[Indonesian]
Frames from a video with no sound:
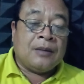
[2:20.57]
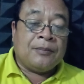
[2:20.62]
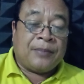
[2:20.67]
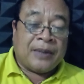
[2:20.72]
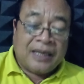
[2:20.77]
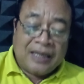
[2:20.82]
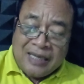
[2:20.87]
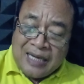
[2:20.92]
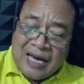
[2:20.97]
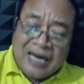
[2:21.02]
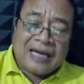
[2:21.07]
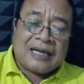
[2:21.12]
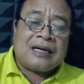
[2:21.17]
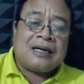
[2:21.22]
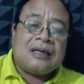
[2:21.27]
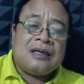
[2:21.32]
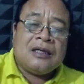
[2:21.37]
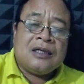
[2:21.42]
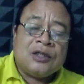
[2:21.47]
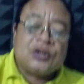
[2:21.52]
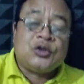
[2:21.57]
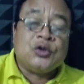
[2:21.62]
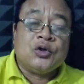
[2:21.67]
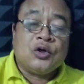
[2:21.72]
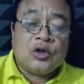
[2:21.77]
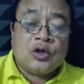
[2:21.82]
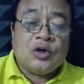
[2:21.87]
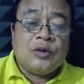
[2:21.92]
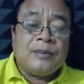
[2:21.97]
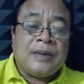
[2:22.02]
Benar,
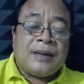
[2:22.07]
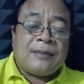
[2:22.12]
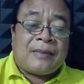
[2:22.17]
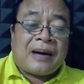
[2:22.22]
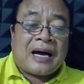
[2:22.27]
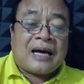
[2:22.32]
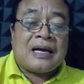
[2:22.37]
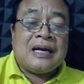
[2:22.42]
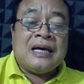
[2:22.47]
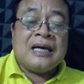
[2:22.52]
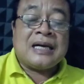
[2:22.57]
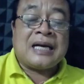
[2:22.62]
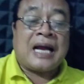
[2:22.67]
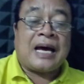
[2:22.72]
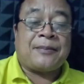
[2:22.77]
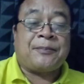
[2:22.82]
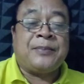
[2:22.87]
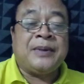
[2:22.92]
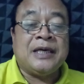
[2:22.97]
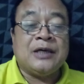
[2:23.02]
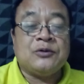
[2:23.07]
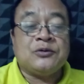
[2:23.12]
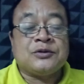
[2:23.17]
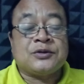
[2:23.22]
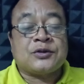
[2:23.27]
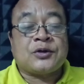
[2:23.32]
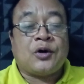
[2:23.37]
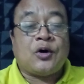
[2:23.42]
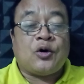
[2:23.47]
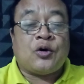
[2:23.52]
dulu memang nabi
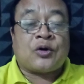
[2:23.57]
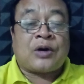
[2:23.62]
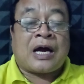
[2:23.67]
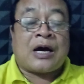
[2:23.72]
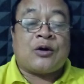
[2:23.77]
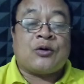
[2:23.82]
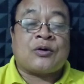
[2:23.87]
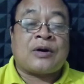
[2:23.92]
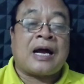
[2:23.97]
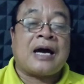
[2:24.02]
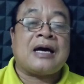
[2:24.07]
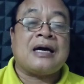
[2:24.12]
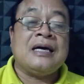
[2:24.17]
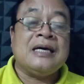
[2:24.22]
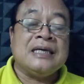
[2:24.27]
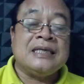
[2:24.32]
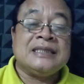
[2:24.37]
untuk orang-orang